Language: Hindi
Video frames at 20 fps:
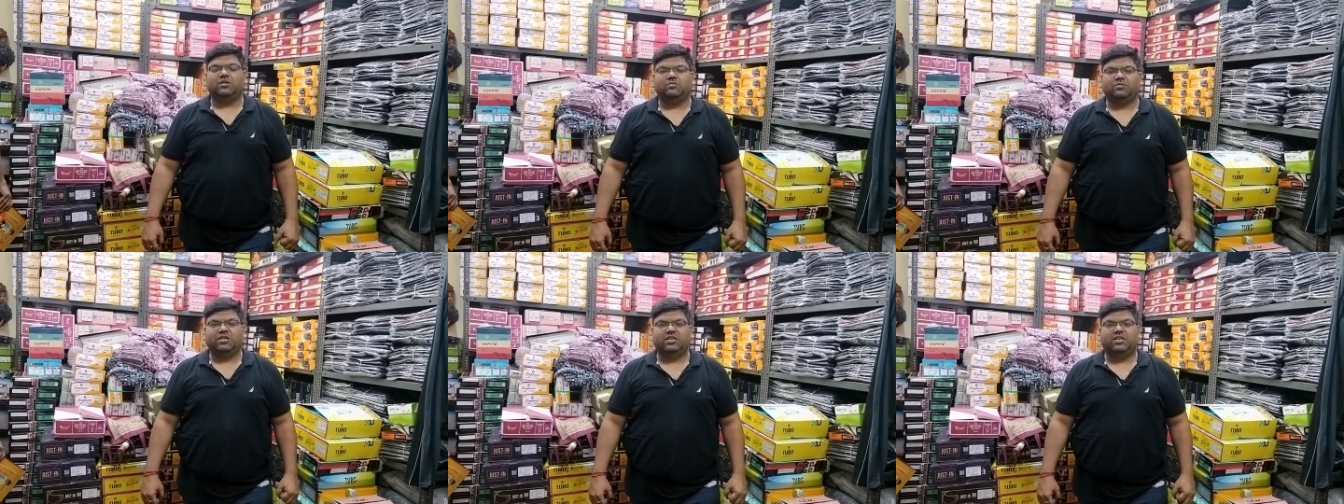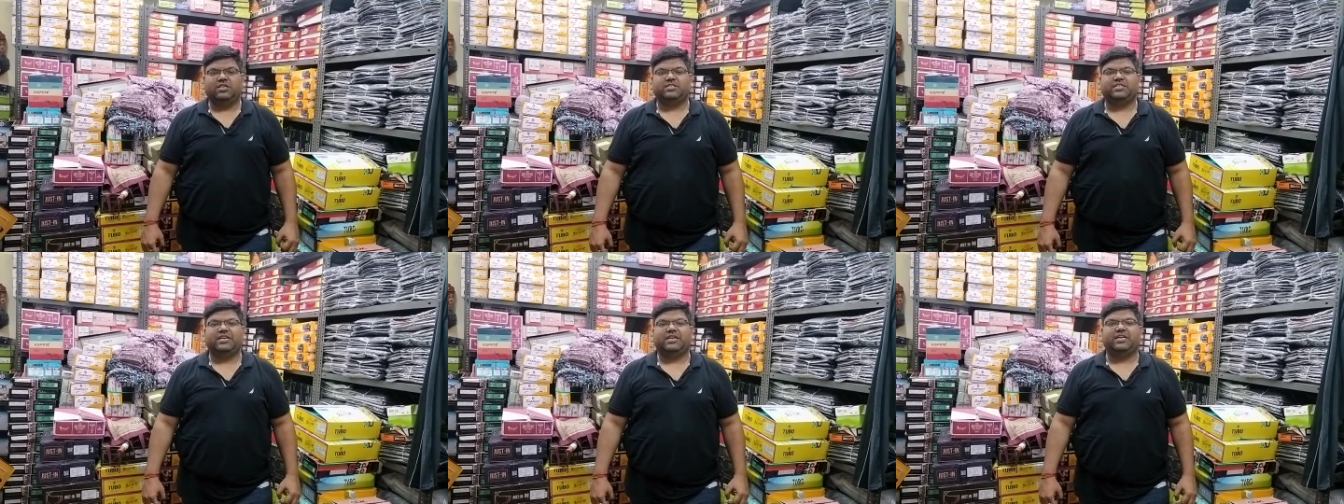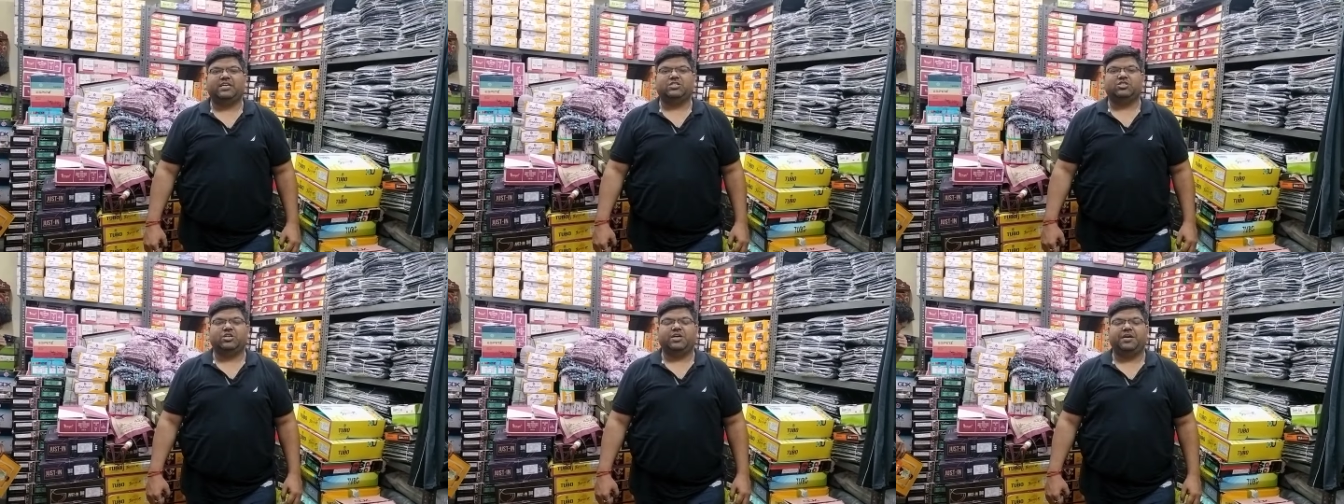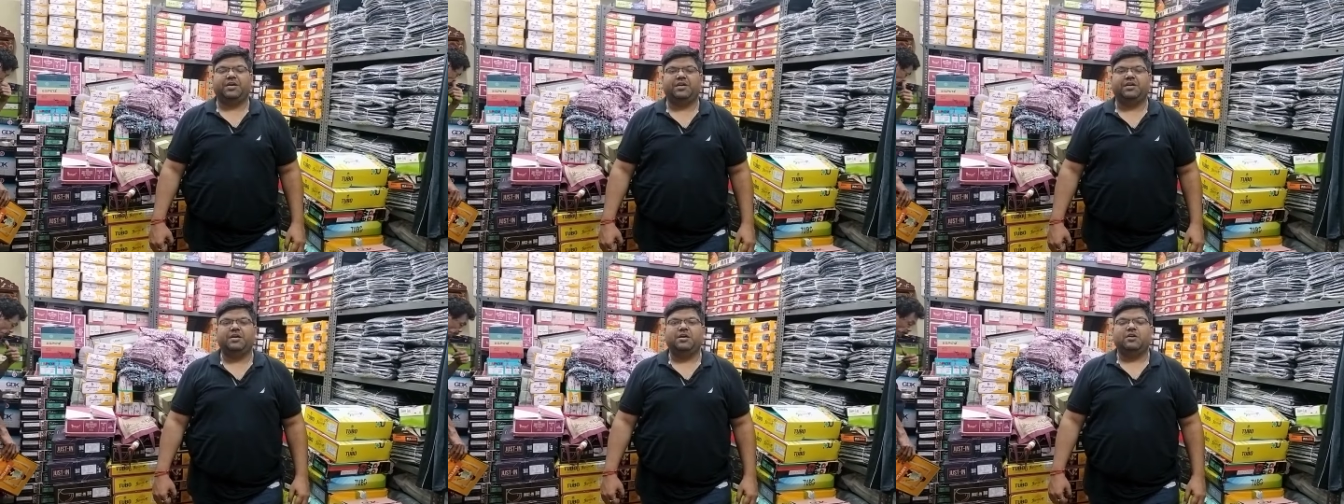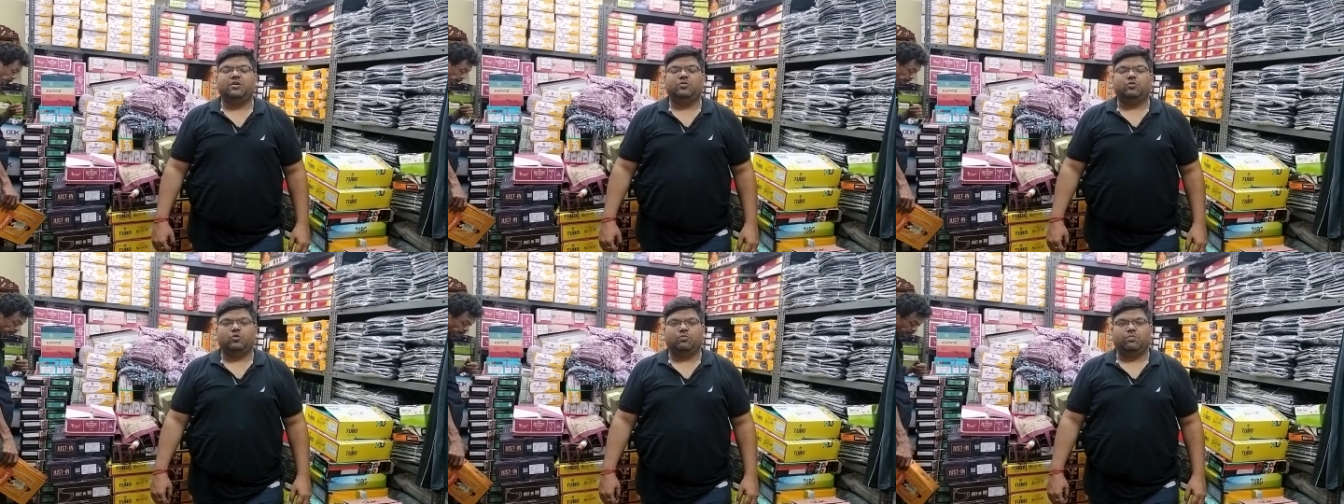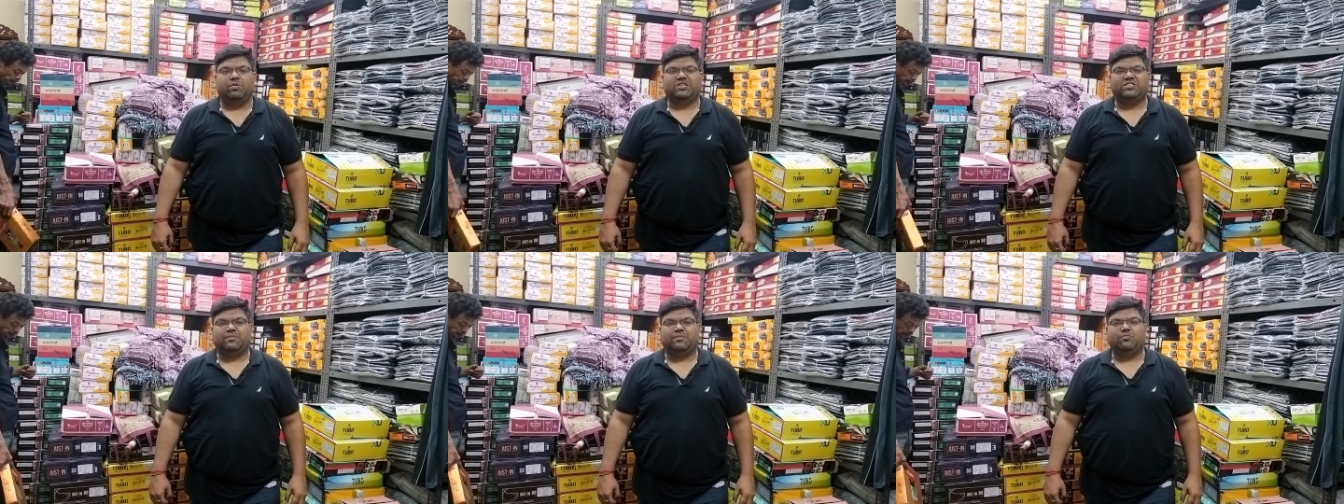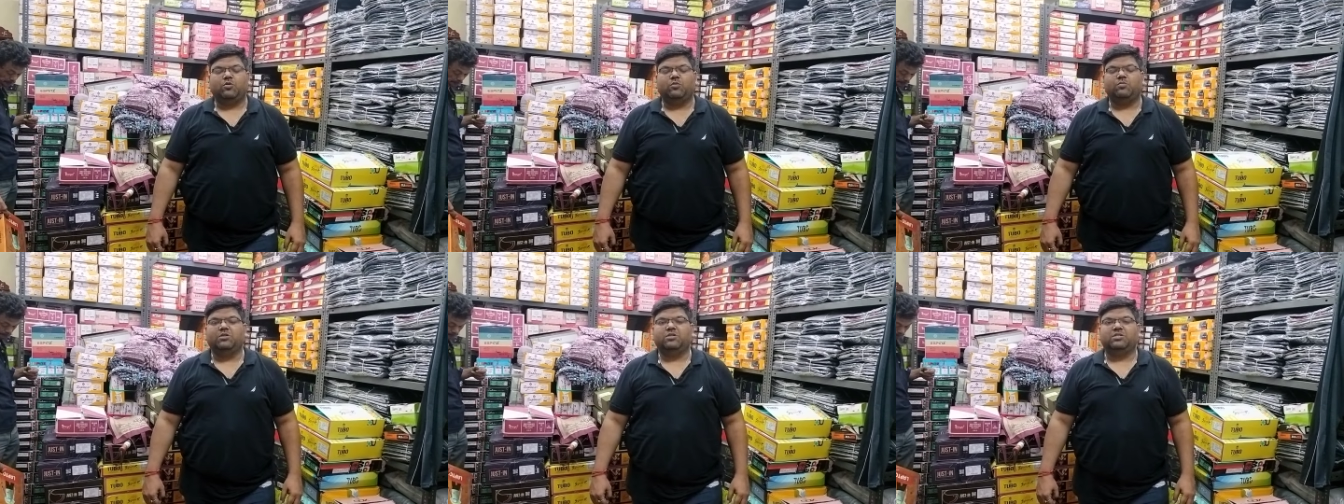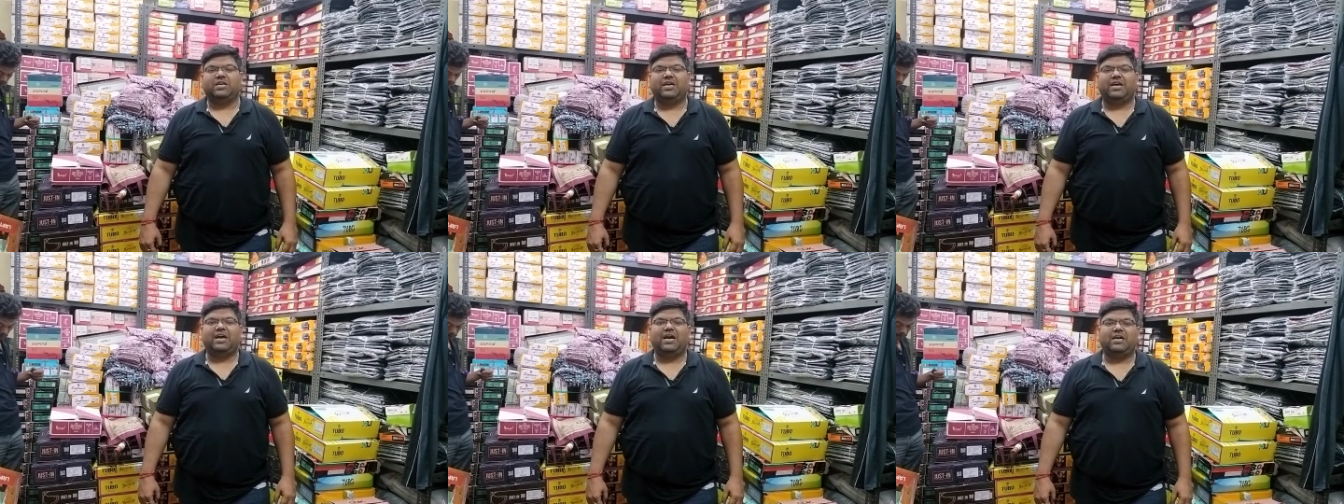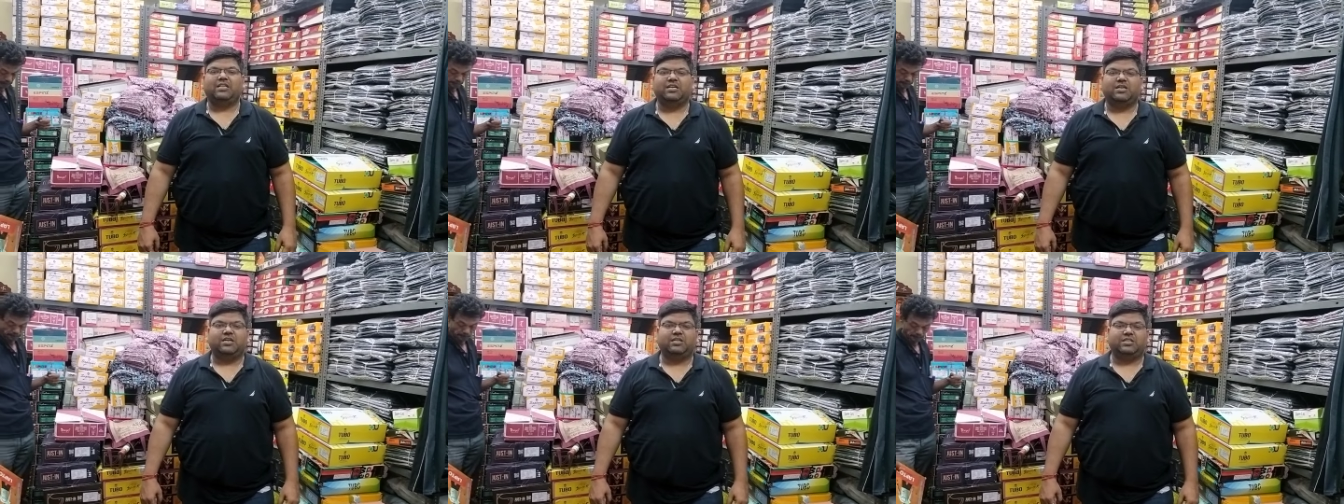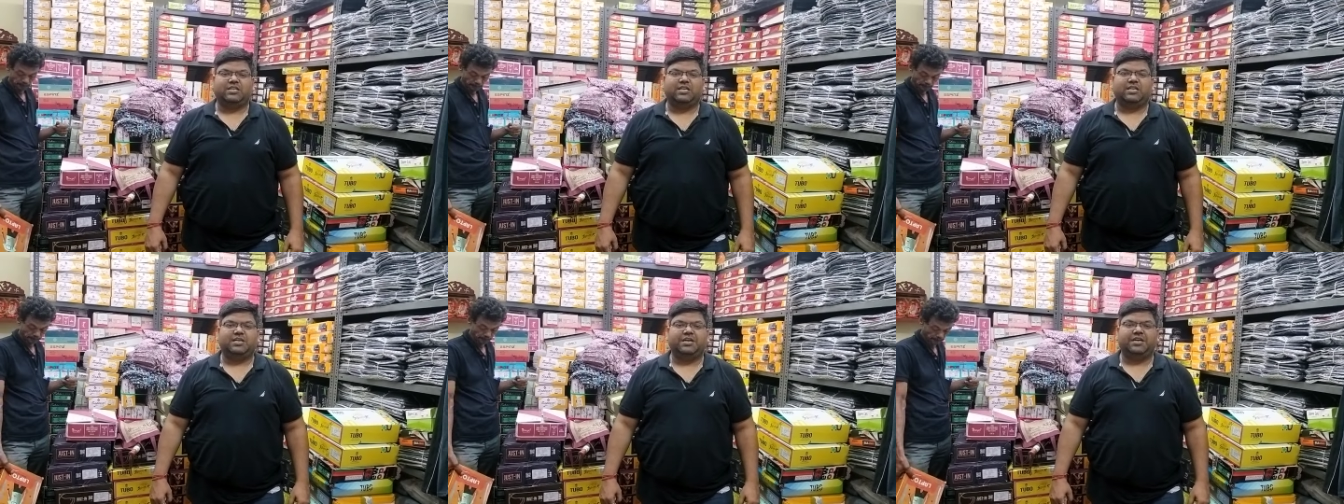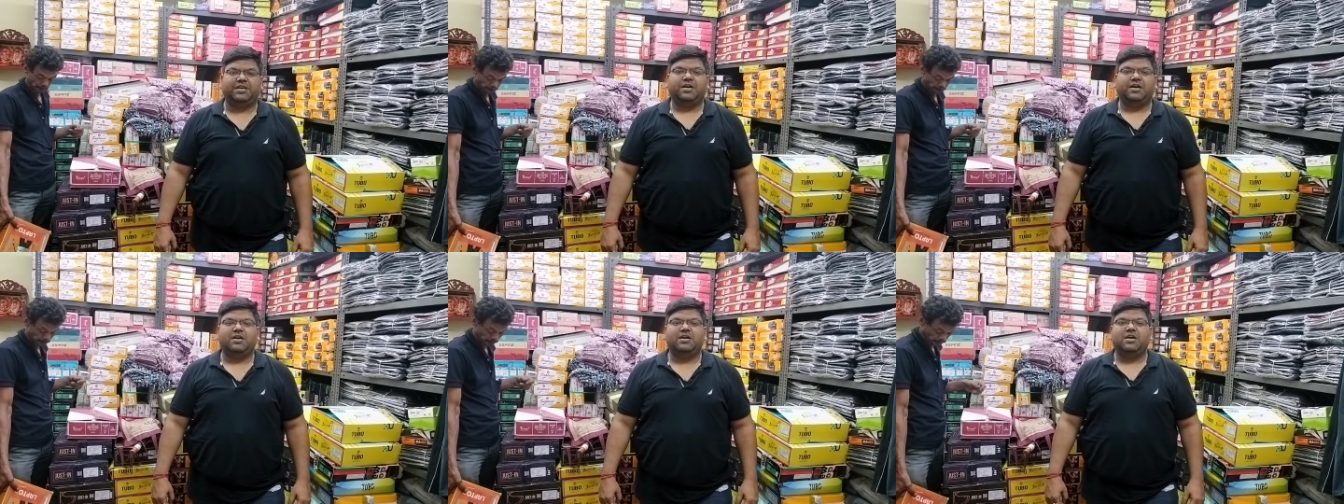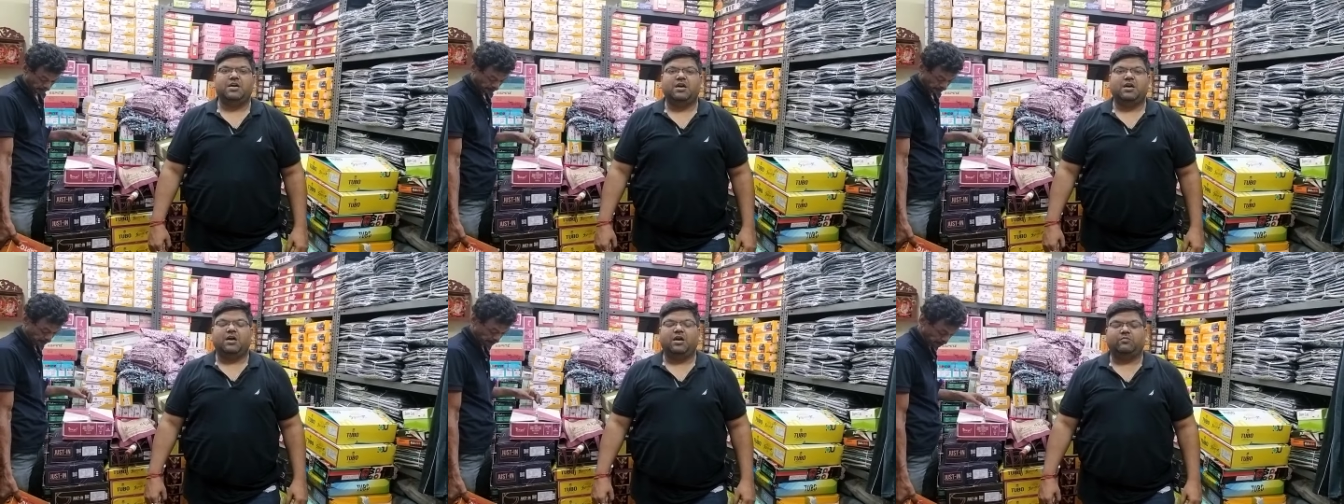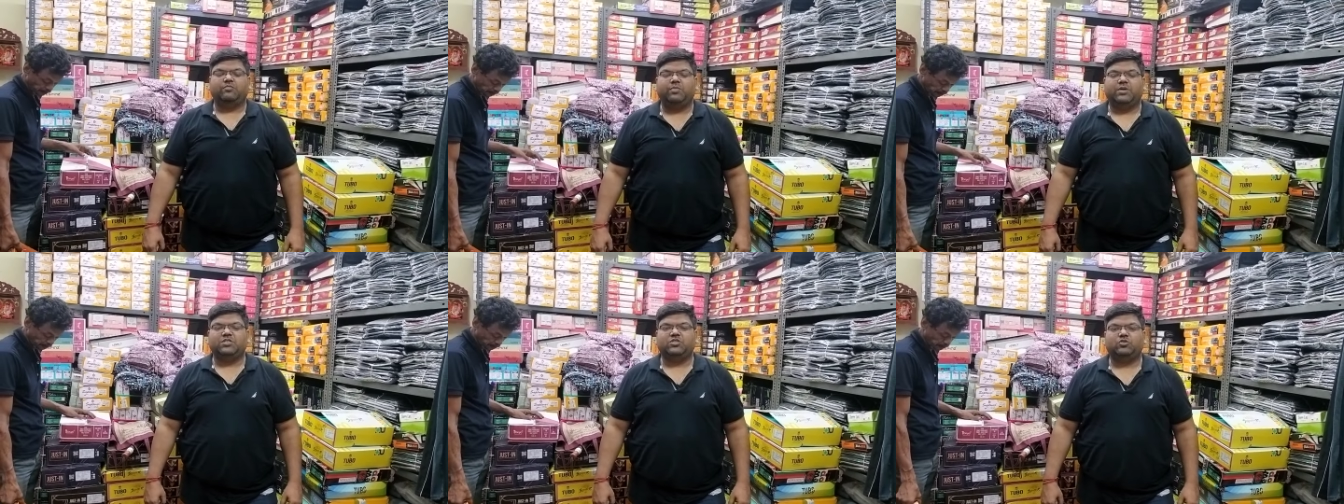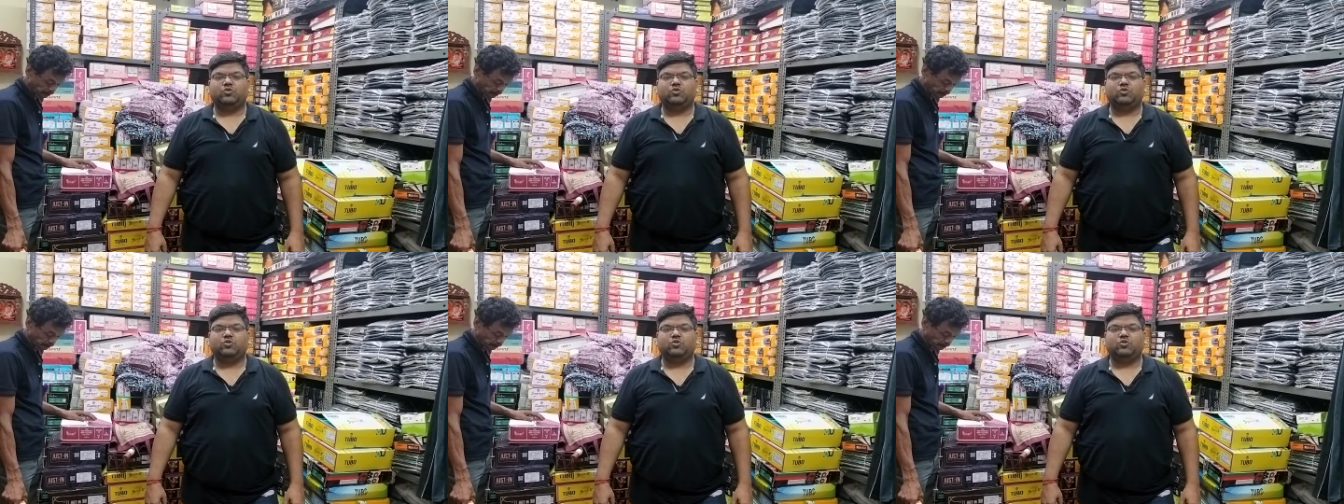धर्मतला से आना चाहें तो बस आपको मिलता है आधा घंटा लगेगा बस